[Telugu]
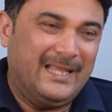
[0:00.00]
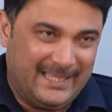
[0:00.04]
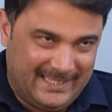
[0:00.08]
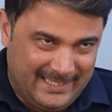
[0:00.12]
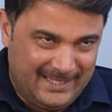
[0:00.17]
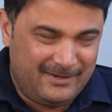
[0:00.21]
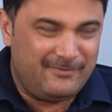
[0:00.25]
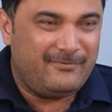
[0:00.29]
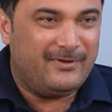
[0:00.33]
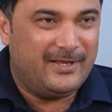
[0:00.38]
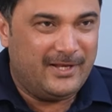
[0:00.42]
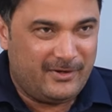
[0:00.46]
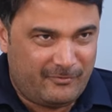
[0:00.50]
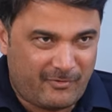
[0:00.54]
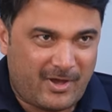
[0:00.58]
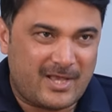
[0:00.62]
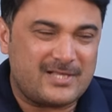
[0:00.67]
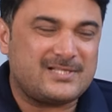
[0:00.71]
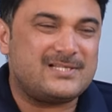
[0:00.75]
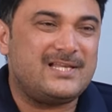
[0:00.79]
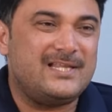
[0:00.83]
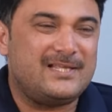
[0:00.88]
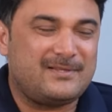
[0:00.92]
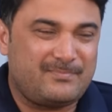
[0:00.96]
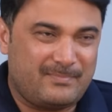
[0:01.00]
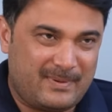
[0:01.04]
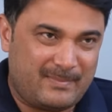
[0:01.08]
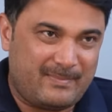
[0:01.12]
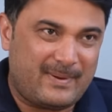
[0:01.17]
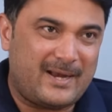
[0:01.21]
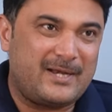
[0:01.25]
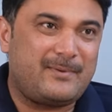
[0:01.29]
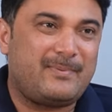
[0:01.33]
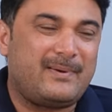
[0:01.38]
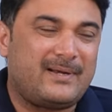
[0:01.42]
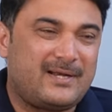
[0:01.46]
ఈయన ఈయన వాయిస్ లీక్
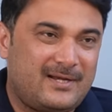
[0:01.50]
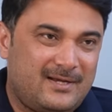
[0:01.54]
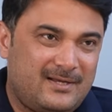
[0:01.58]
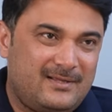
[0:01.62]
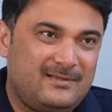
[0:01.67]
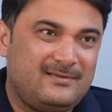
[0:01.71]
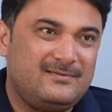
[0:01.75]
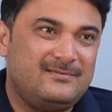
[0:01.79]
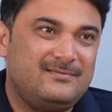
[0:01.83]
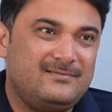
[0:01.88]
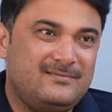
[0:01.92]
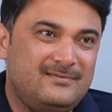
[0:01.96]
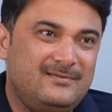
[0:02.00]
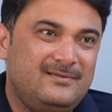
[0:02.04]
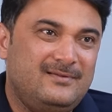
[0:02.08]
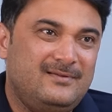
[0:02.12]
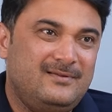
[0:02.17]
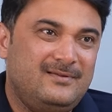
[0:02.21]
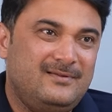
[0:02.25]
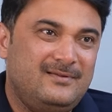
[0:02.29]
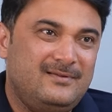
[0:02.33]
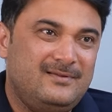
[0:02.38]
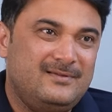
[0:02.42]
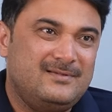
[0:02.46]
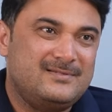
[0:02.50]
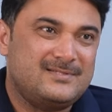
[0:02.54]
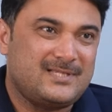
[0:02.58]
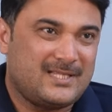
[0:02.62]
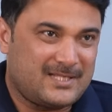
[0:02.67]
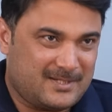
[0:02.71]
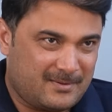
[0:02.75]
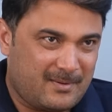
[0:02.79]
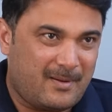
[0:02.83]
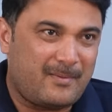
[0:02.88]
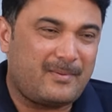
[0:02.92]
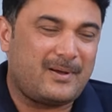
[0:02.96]
బయట పెట్టండి
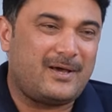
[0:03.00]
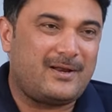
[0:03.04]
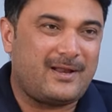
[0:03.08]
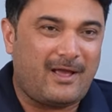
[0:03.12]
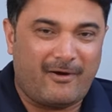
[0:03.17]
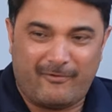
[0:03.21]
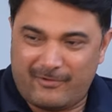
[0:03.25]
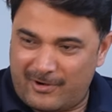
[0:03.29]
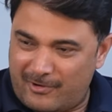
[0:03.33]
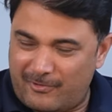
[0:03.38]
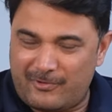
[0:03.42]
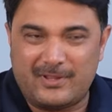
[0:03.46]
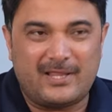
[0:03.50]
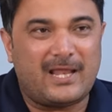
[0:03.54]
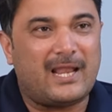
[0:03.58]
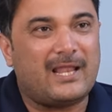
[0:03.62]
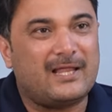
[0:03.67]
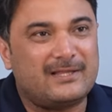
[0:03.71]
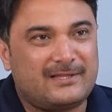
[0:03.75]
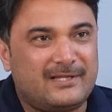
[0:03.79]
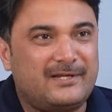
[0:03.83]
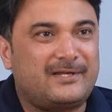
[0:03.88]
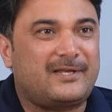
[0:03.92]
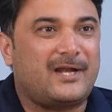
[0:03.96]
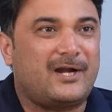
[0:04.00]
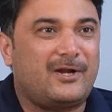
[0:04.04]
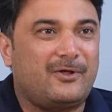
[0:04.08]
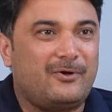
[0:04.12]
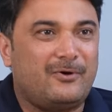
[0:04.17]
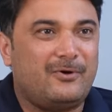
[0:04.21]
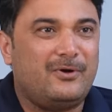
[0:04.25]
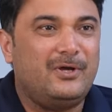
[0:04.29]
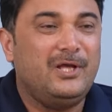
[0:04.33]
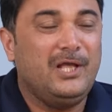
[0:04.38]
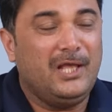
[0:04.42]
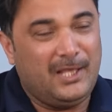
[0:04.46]
చంద్రబాబు గారు ఎవడెవడు ఎలా తిట్టాడో
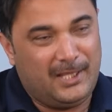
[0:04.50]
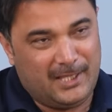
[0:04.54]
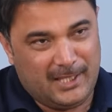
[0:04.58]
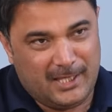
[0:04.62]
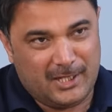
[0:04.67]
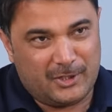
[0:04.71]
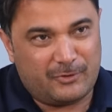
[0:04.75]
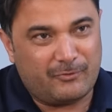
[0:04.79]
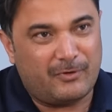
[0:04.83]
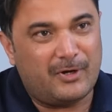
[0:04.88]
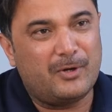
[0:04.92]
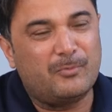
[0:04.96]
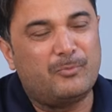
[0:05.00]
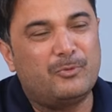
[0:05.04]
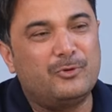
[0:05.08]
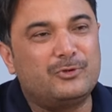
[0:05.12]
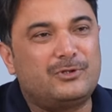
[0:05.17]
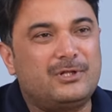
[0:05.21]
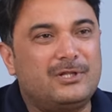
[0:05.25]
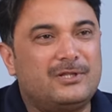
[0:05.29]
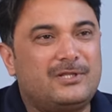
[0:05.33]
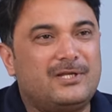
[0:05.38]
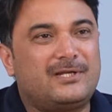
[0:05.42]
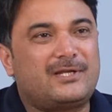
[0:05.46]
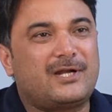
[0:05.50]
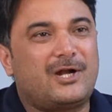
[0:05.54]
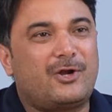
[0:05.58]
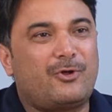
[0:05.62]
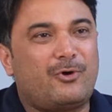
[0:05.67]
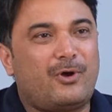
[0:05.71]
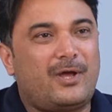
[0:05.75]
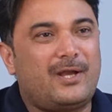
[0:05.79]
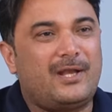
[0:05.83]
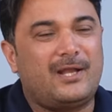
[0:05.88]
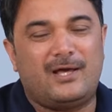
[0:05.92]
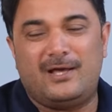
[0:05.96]
ఎటువంటి బూతులు తిట్టాడో
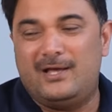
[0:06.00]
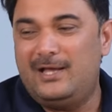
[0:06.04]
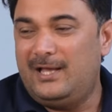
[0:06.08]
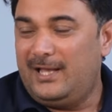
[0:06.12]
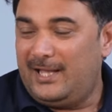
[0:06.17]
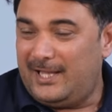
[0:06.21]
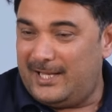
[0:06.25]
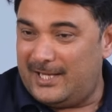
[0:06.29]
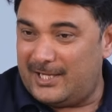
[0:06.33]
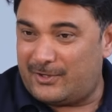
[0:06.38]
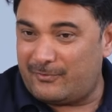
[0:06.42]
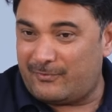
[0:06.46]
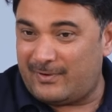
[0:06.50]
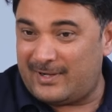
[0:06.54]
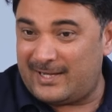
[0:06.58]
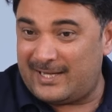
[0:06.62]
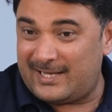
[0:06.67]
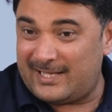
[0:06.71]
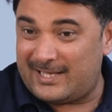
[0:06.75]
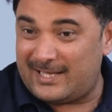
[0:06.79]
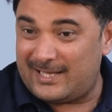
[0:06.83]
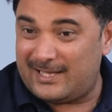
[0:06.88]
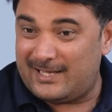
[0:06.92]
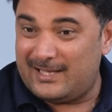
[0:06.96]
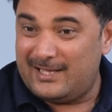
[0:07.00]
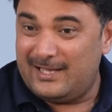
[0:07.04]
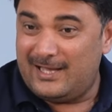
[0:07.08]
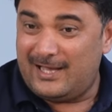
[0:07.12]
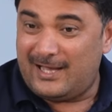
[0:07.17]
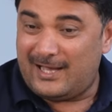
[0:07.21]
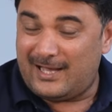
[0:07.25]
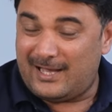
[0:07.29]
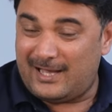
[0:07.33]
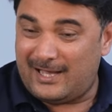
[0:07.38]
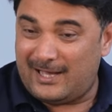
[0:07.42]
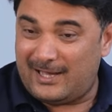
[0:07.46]
ఆయన ఎటువంటిగా
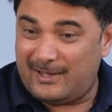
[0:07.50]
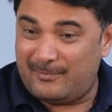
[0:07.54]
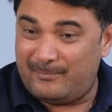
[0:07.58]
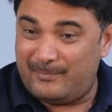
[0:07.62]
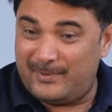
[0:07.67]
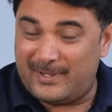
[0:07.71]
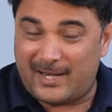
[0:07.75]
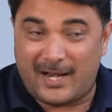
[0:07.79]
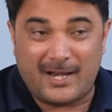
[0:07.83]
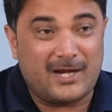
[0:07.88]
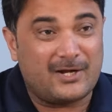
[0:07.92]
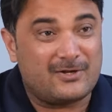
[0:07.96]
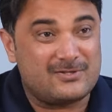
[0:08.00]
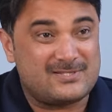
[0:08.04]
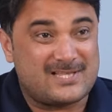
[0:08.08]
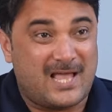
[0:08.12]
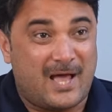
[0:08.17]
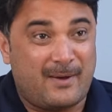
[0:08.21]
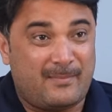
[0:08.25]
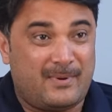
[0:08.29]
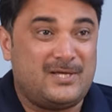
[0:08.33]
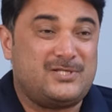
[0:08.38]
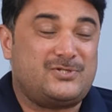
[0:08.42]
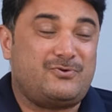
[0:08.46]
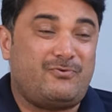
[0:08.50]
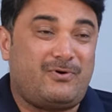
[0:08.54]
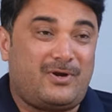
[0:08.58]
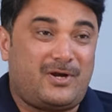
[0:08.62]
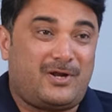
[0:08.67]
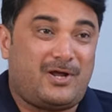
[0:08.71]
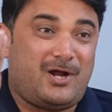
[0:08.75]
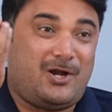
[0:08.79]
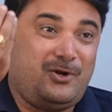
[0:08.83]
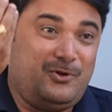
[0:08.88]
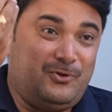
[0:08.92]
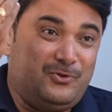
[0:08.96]
మీరు అన్నట్టు సామాజిక
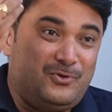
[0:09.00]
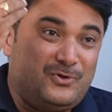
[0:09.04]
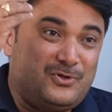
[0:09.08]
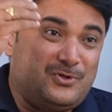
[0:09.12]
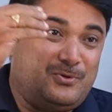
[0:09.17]
వర్గాన్ని